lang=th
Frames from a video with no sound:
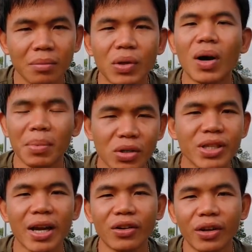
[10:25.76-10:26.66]
มีความเข้า
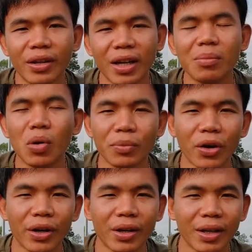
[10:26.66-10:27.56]
ใจหน่อยในระบบห
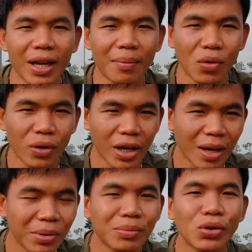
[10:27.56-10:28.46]
น่อยนะครับโอเค
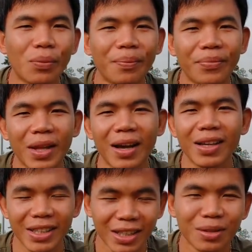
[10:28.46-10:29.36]
ครับท่านผู้ชมนะฮะ
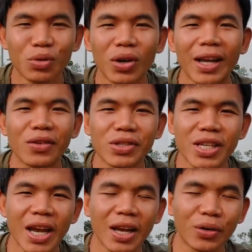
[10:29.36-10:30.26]
อย่าลืมกดไลค์กด
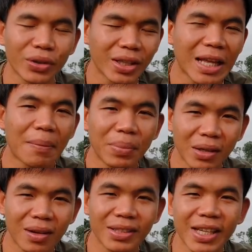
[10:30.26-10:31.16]
แชร์กดติดตามเป็
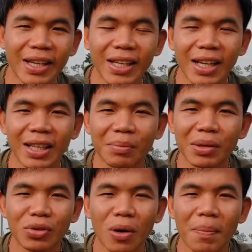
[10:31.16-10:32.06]
นกำลังใจในการทำค
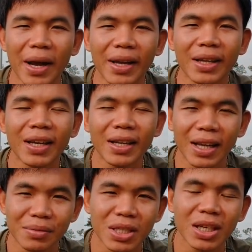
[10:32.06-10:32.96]
ลิปต่อไป
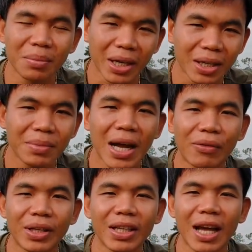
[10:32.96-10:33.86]
นะครับ เจอกันใหม่คลิปหน้า
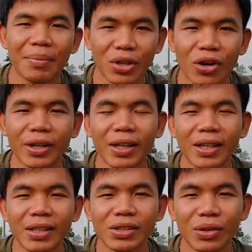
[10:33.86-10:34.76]
วันนี้ลาไปก่อน
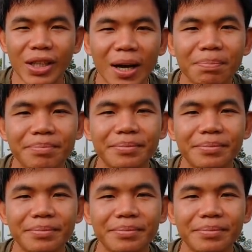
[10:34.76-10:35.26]
สวัสดีครับ